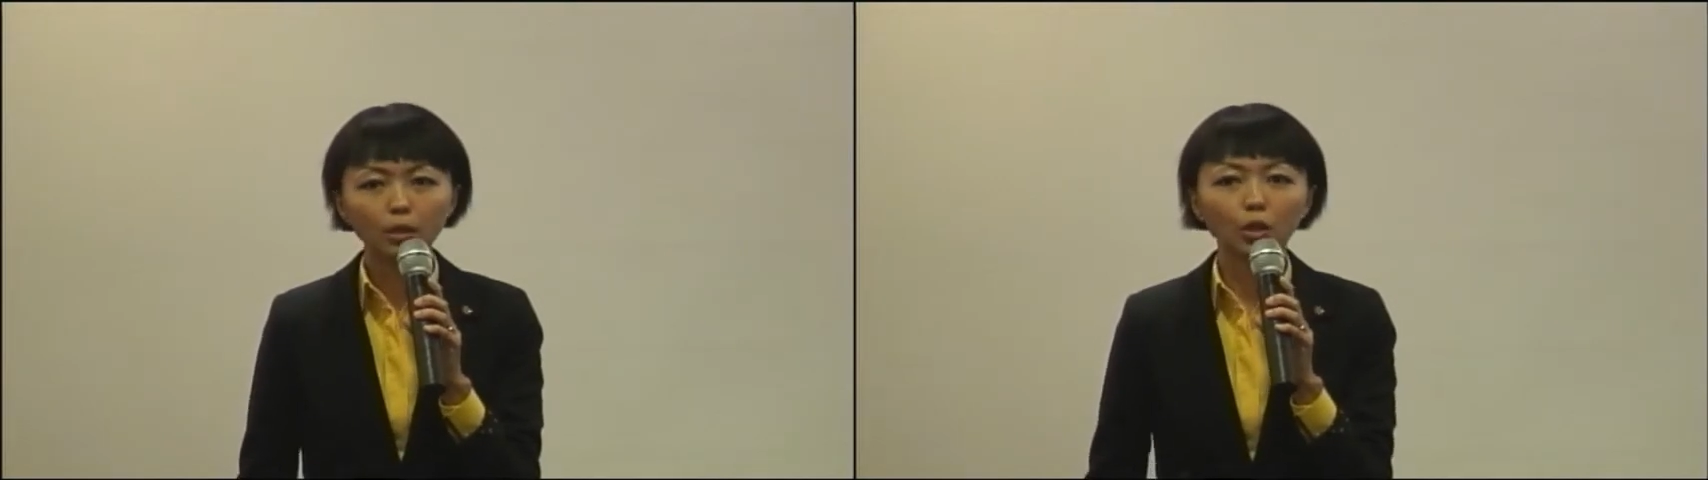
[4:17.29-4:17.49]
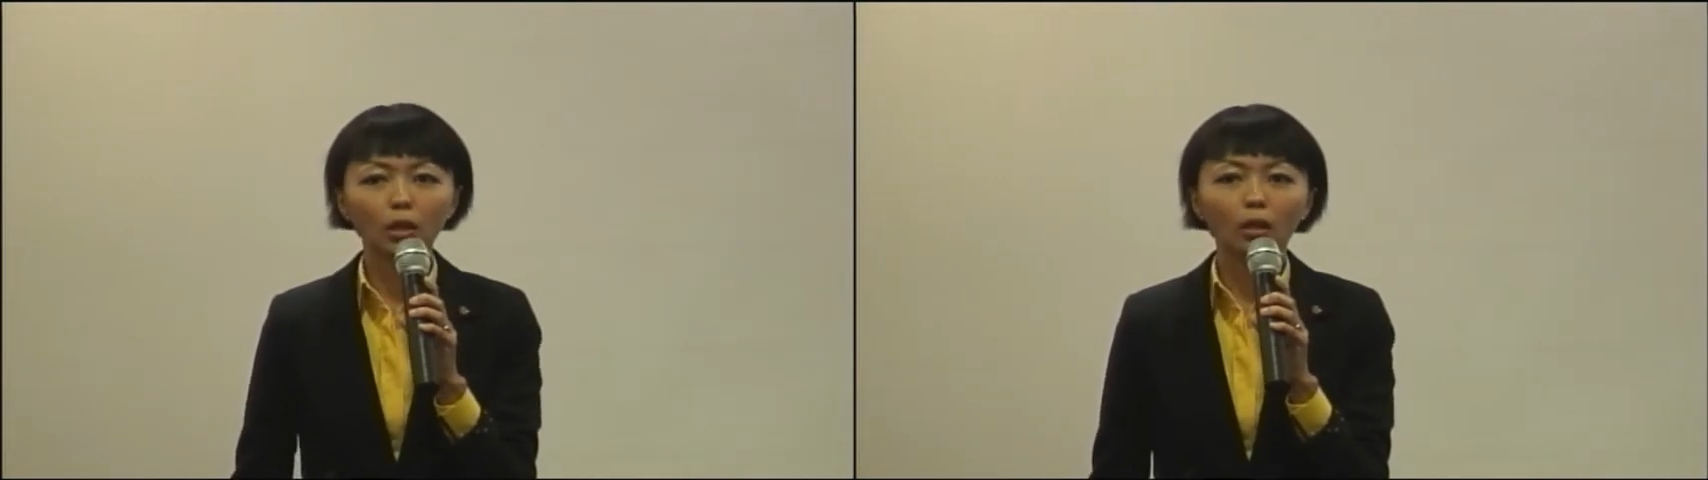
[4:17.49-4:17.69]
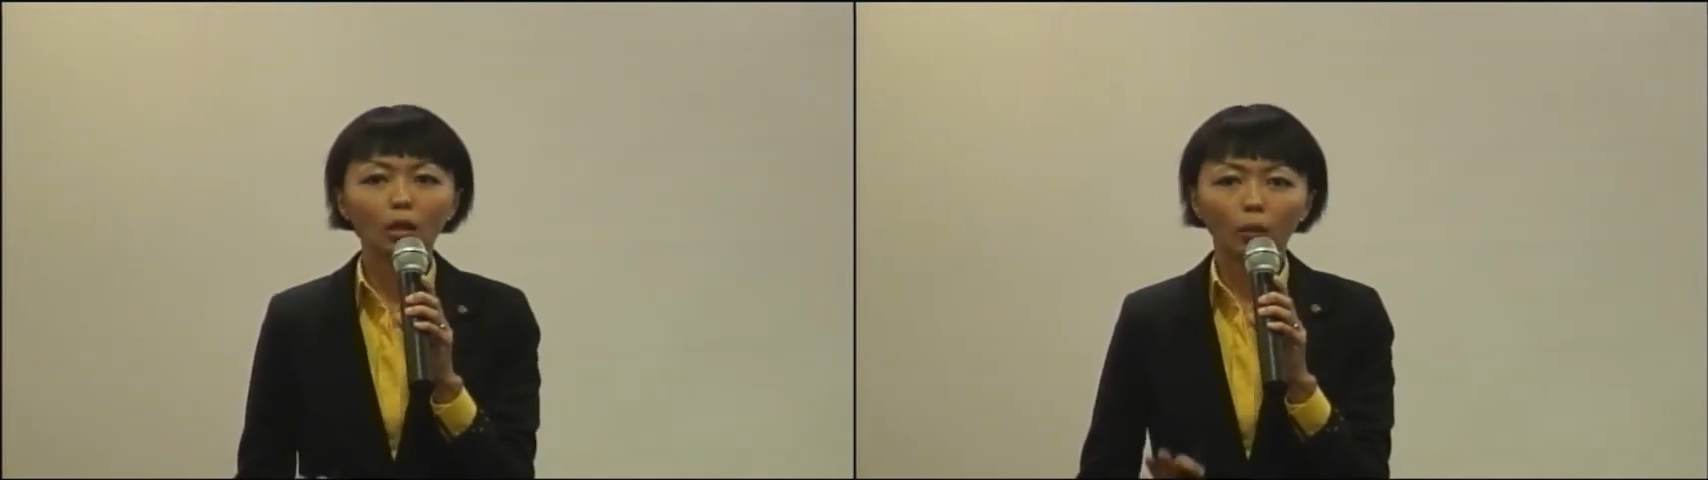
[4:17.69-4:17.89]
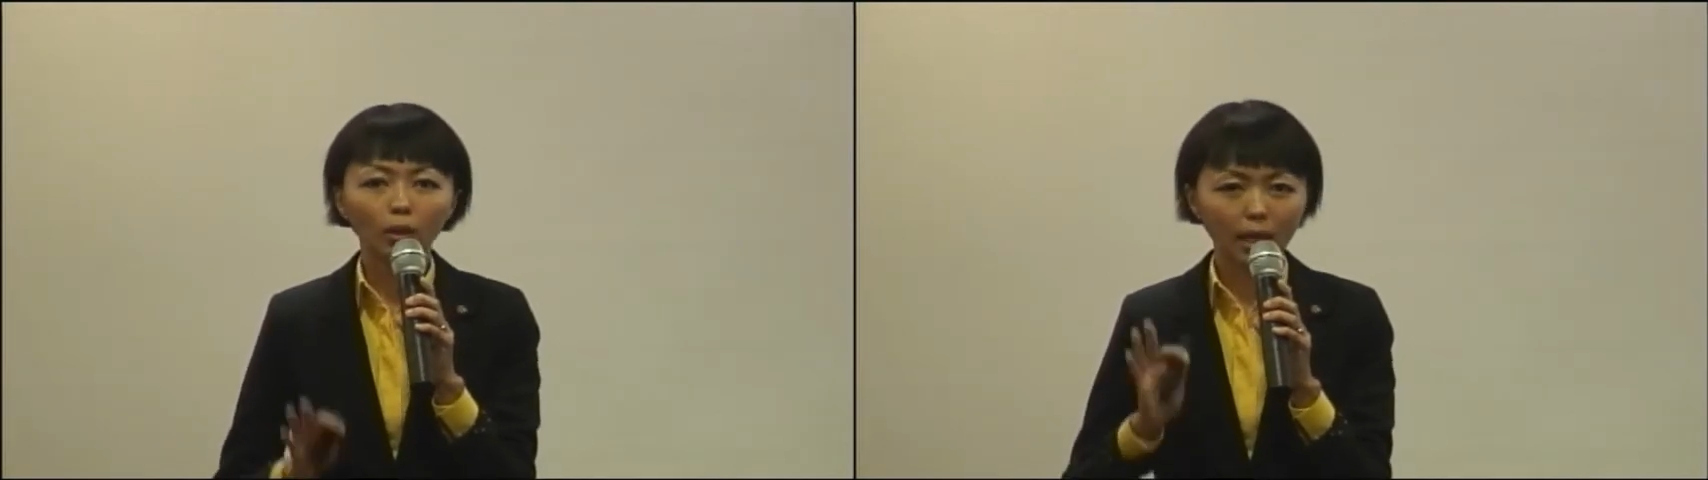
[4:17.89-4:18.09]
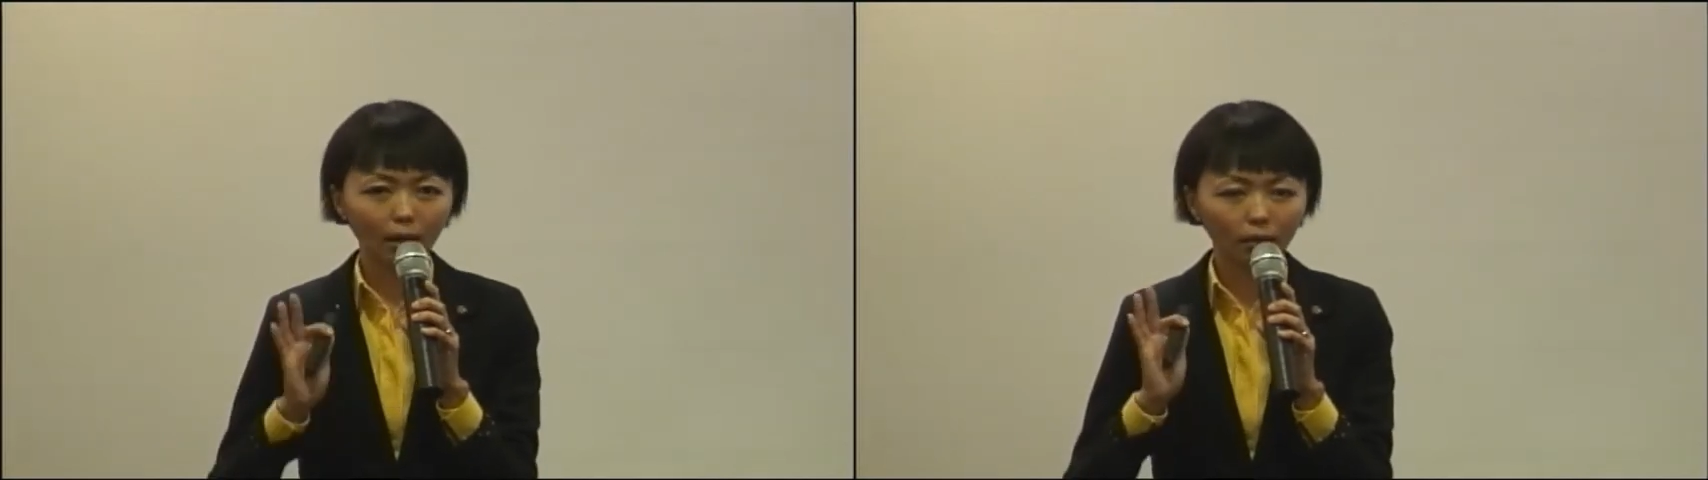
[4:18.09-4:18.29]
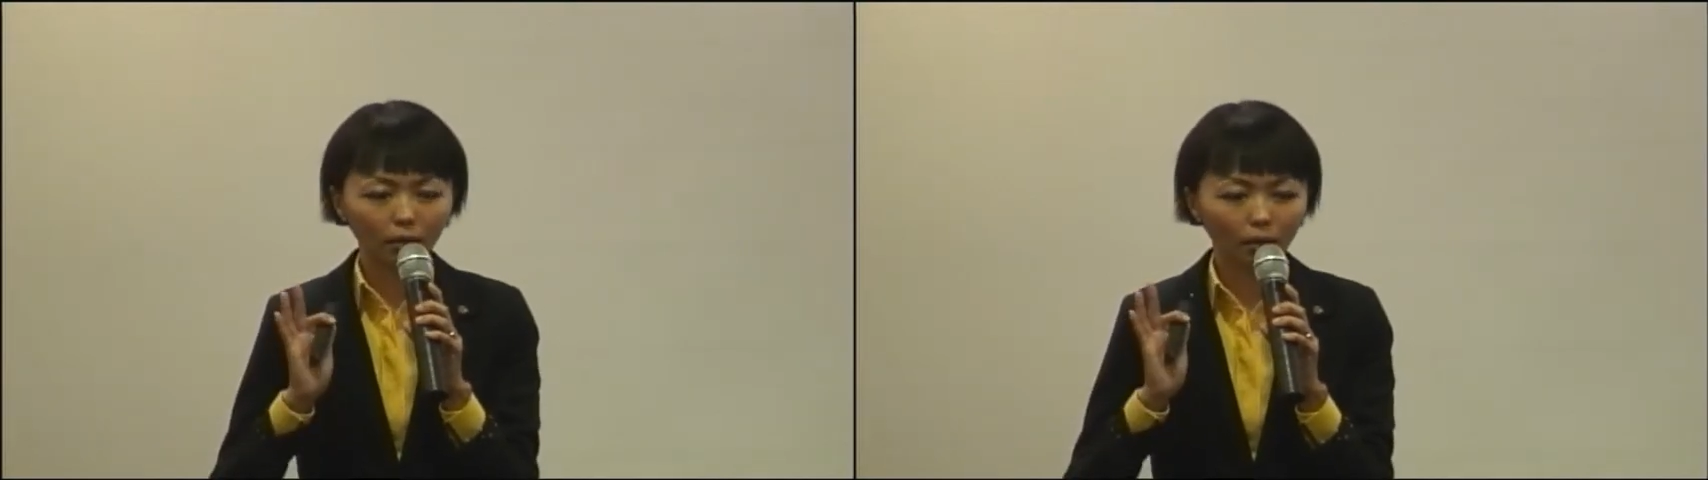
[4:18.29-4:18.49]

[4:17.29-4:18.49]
趣，我讲，